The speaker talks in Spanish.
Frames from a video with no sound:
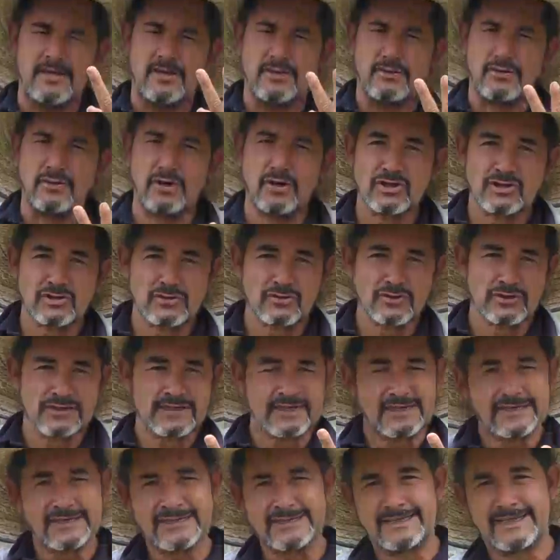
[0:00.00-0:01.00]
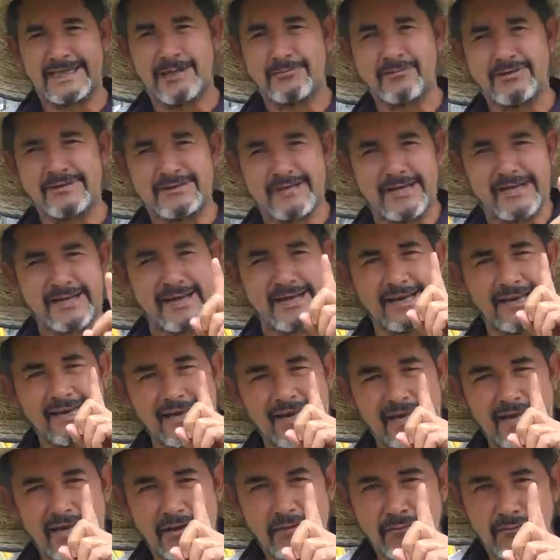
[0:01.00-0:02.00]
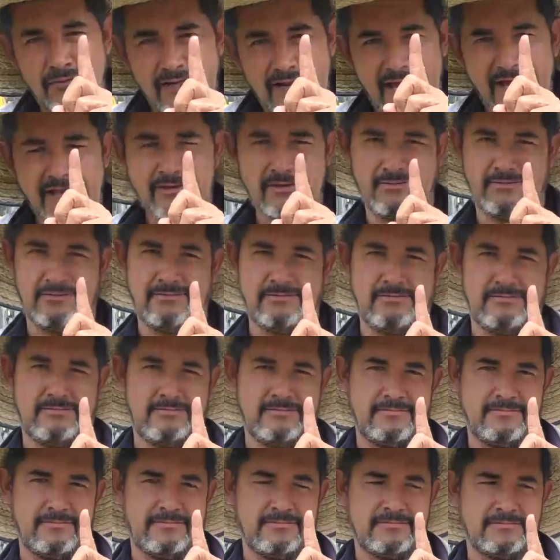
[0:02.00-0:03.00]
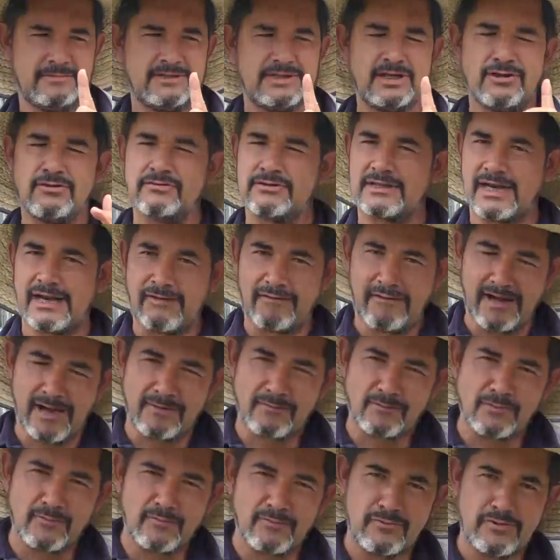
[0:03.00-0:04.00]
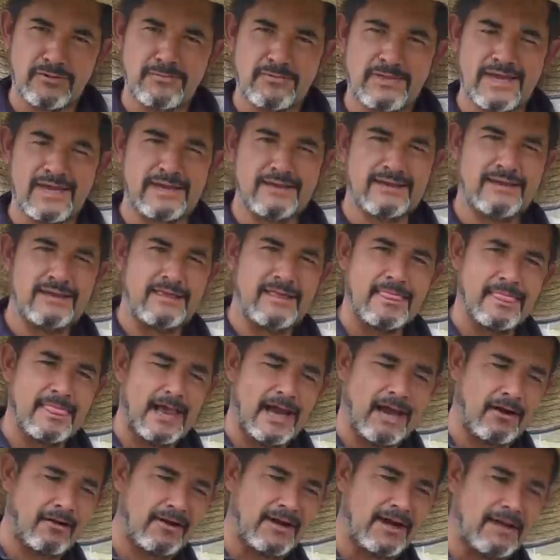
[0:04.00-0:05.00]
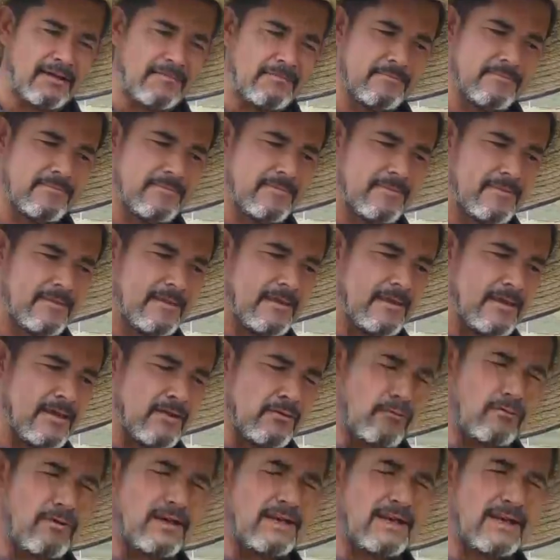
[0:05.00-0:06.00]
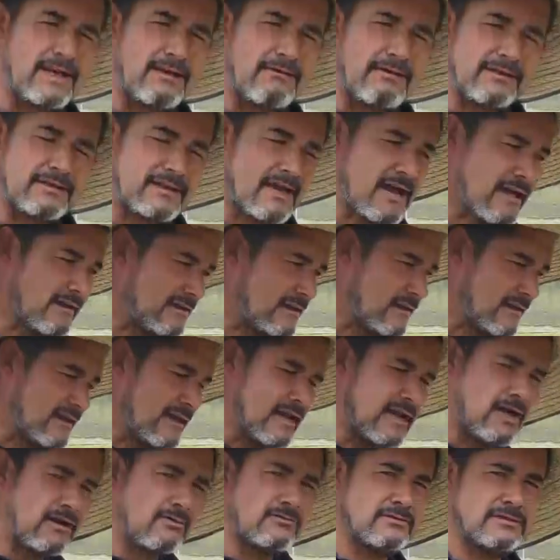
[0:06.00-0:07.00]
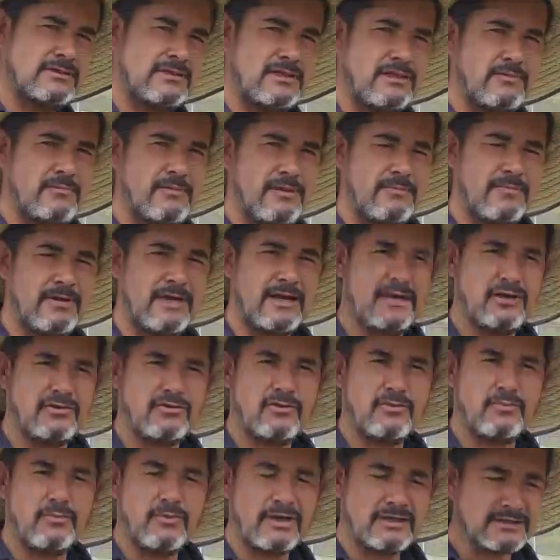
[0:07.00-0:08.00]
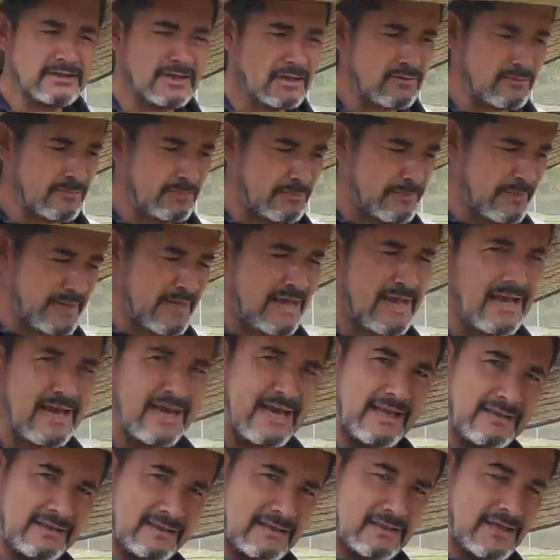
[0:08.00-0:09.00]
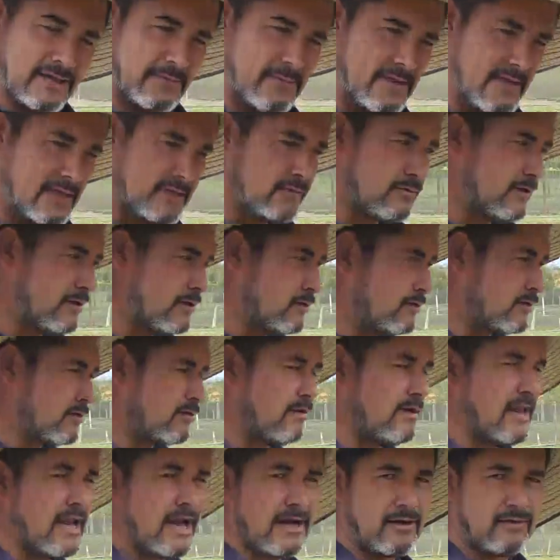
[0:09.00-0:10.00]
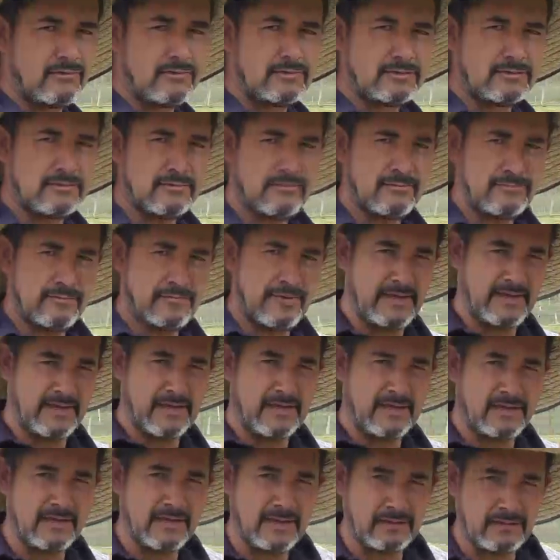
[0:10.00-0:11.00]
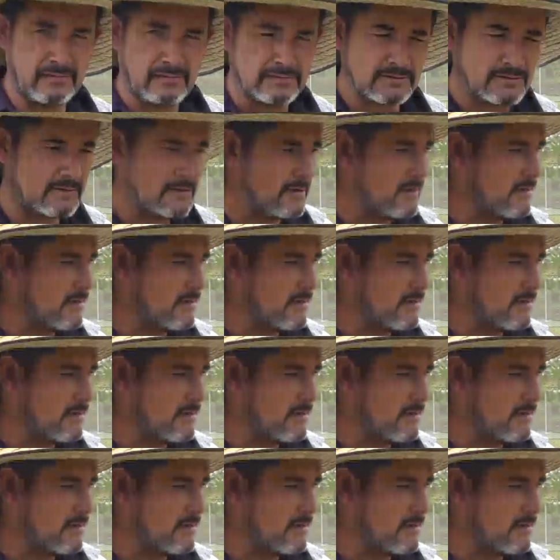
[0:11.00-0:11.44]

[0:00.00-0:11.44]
Dos cosechas que vamos a sacar en un año, si lo trabajamos muy bien. Ahora, ¿Cuál es la ventaja de tener lagos en geomembrana? Yo puedo hacer un prealentamiento en otros lagos pequeñitos